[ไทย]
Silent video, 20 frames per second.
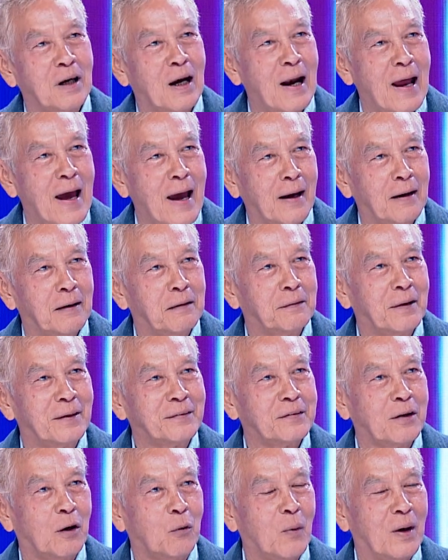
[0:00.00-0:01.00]
แกลง
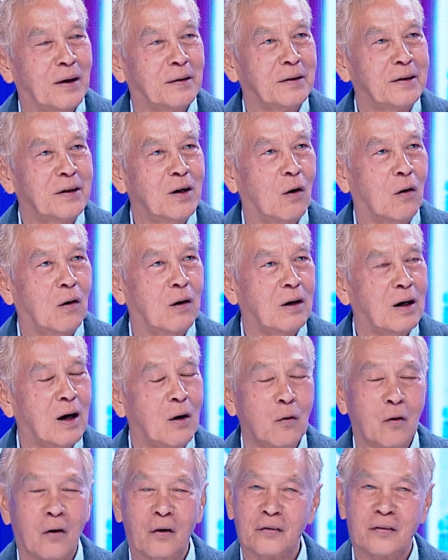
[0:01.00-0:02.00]
จังหวัดระยองเขา
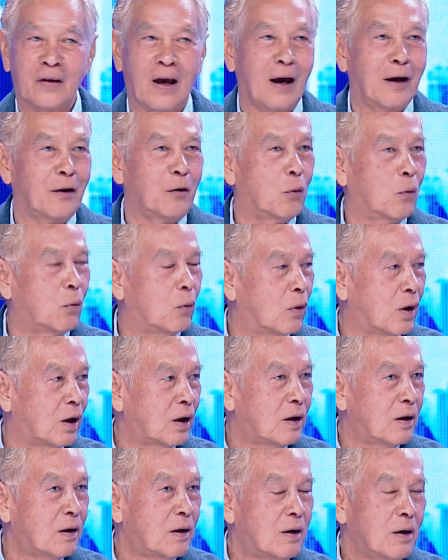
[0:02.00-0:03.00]
ก็ใส่หัว
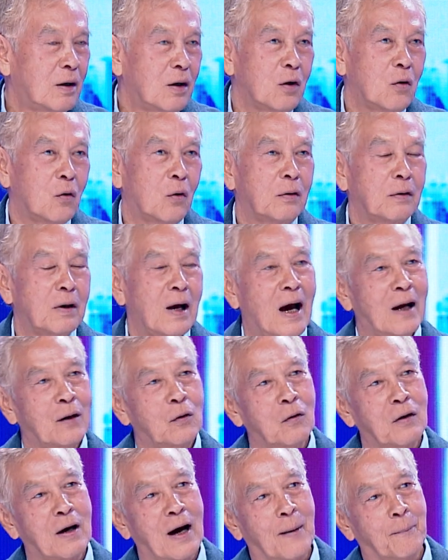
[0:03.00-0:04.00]
คนงาน
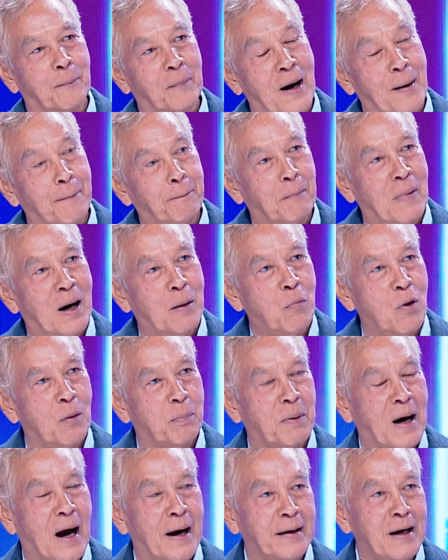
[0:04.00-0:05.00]
ก็ขับกลับมาบอก
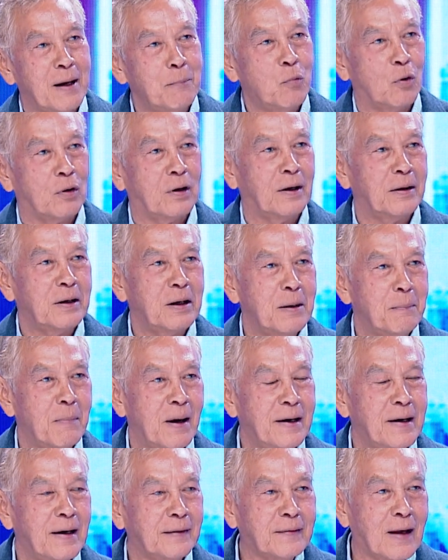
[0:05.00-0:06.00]
ขายได้หมดเลยดีไม่
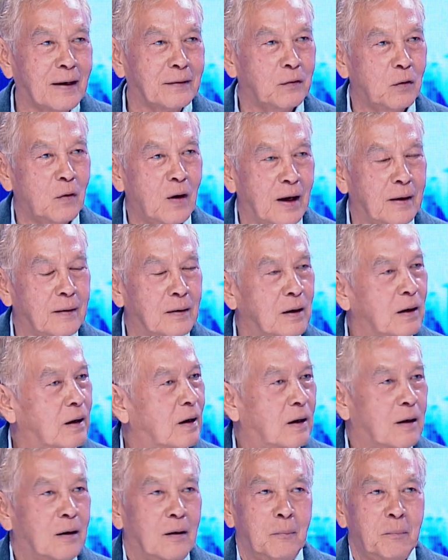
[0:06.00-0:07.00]
ได้ตังค์เท่าไหร่
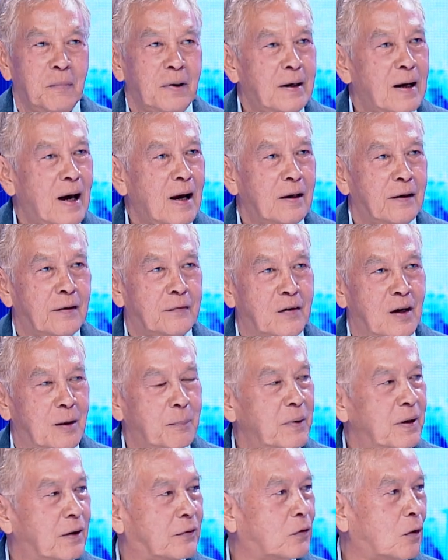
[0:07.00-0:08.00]
ไม่ได้เลยเสียไป
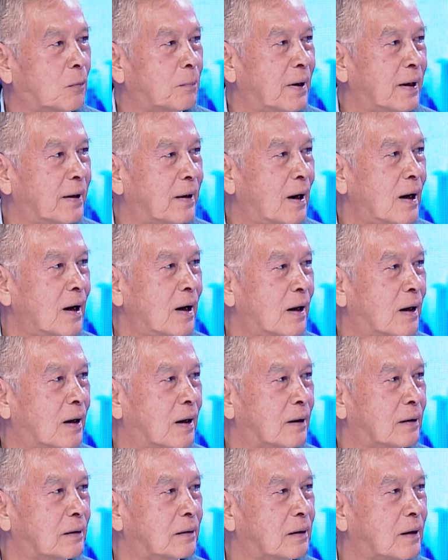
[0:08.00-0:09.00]
อีก
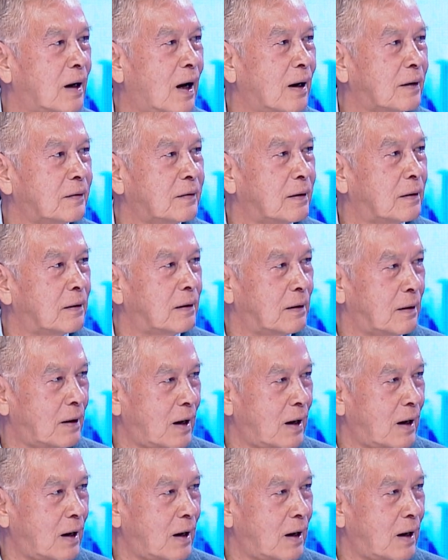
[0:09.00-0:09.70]
2,500 ค่าน้ำมัน